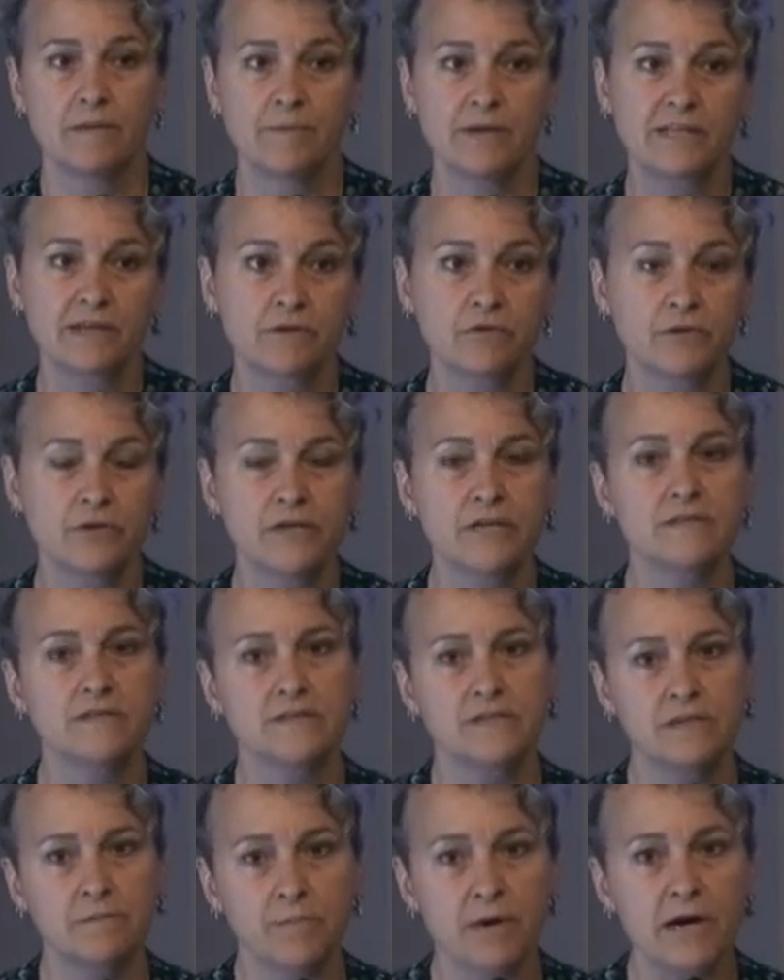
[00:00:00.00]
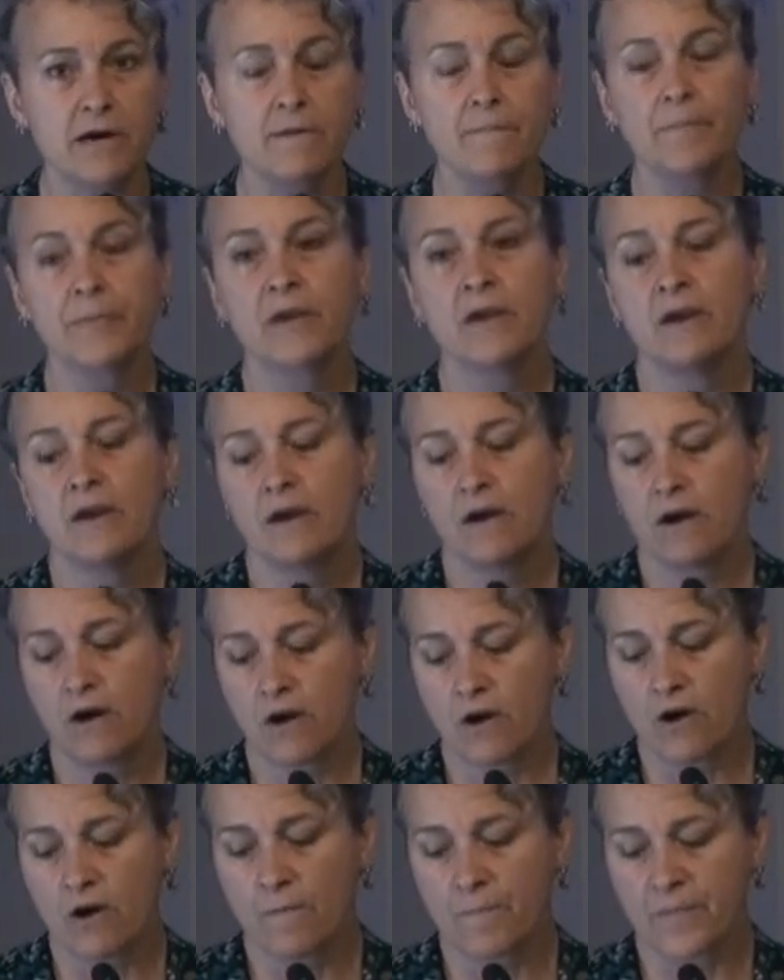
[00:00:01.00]
les métadonnées Schema,
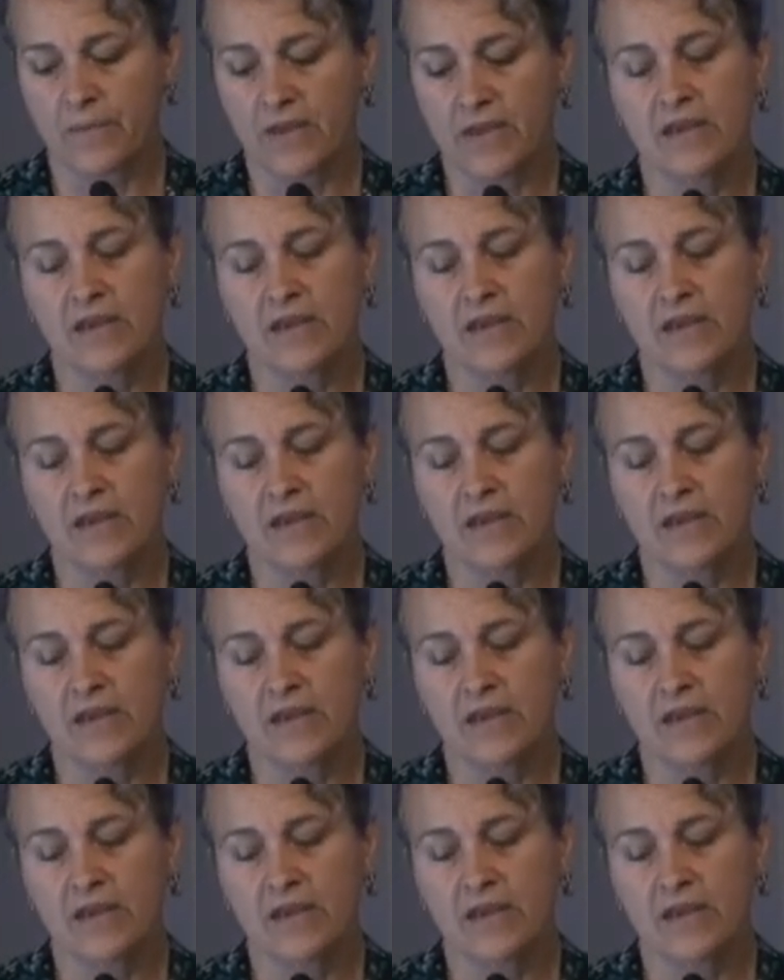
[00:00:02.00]
euh,